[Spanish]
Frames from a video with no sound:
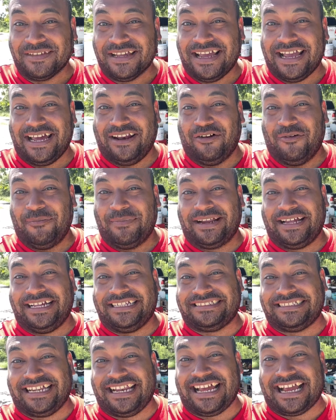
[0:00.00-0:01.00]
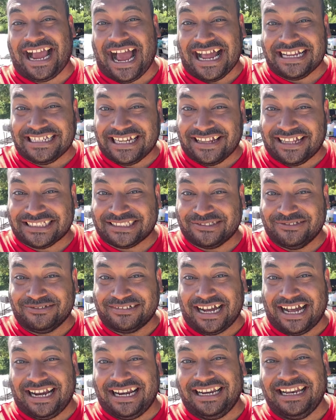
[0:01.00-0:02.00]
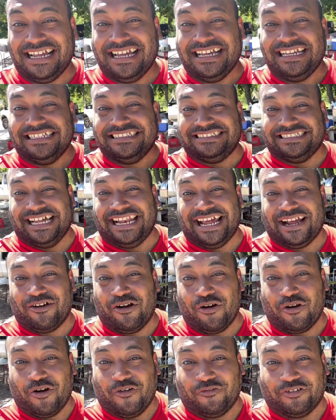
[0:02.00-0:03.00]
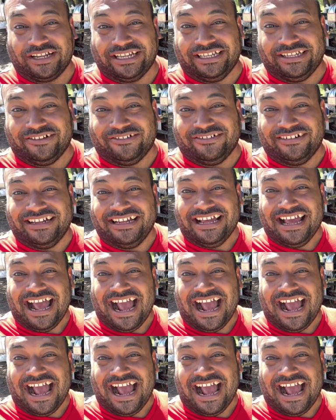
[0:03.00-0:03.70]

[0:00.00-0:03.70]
El hombre tiene caña de azúcar, tiene coco frío,